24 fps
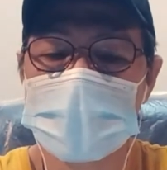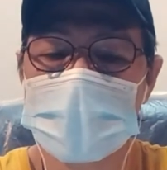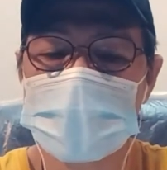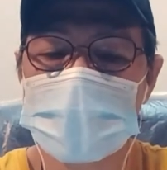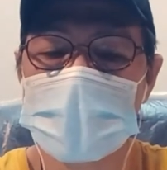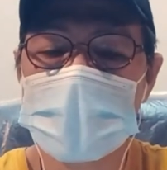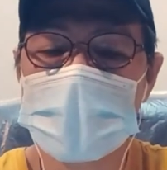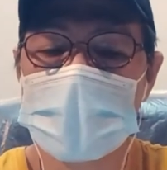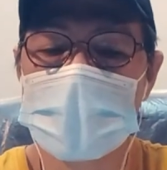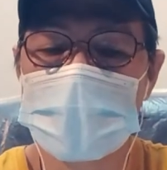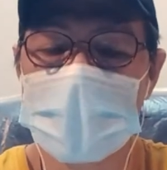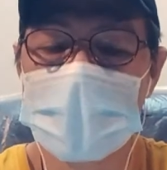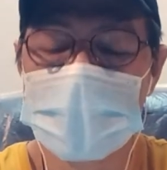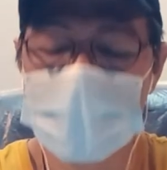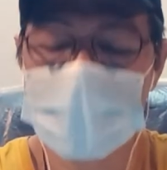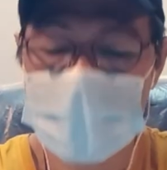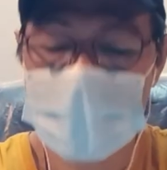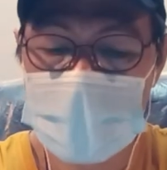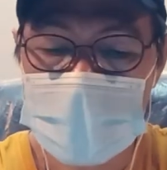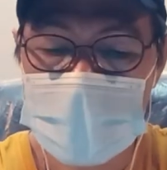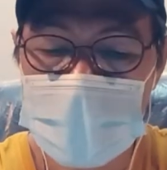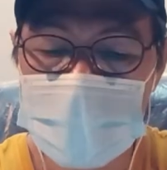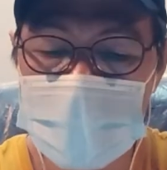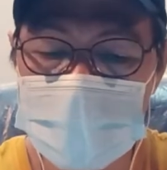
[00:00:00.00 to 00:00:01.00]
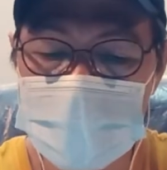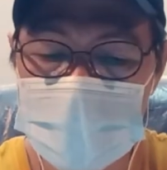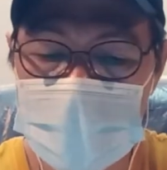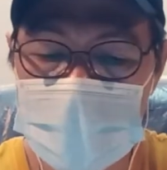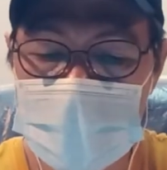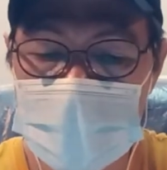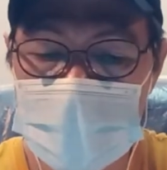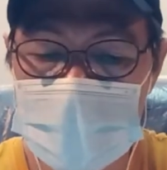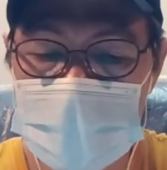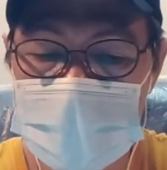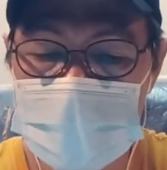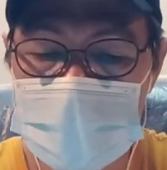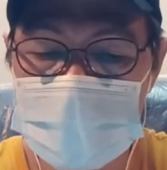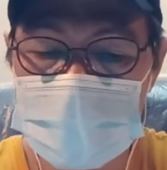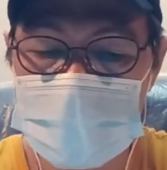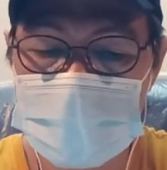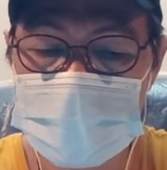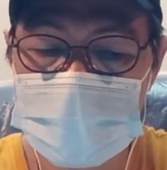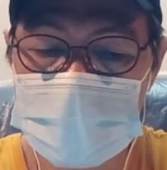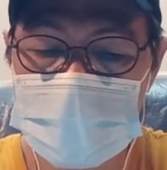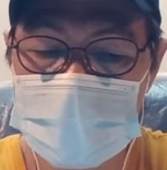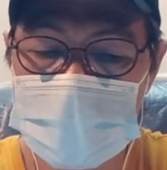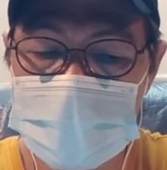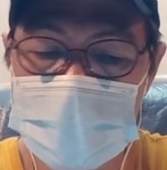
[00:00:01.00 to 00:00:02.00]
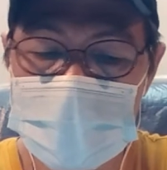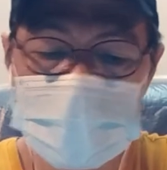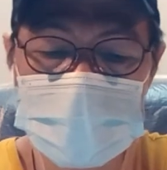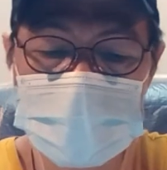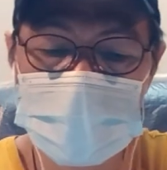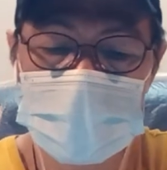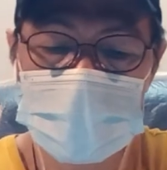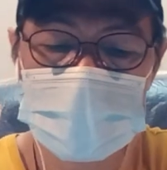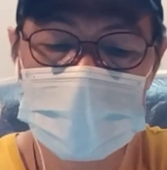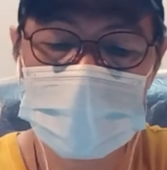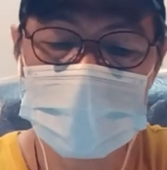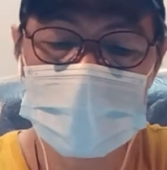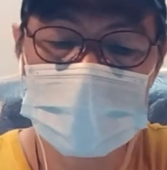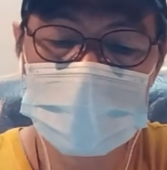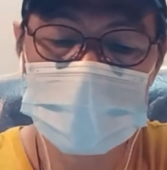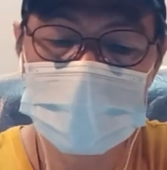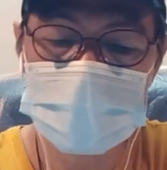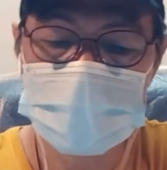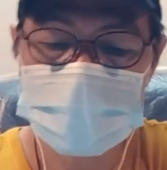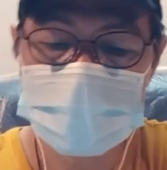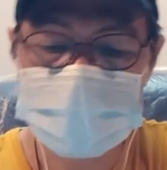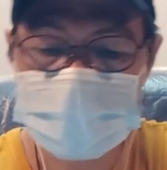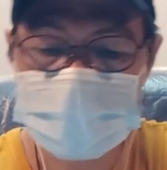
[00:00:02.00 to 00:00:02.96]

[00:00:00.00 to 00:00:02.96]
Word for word: ibig sabihin manggagamot agad, ano? Hindi po ganoon.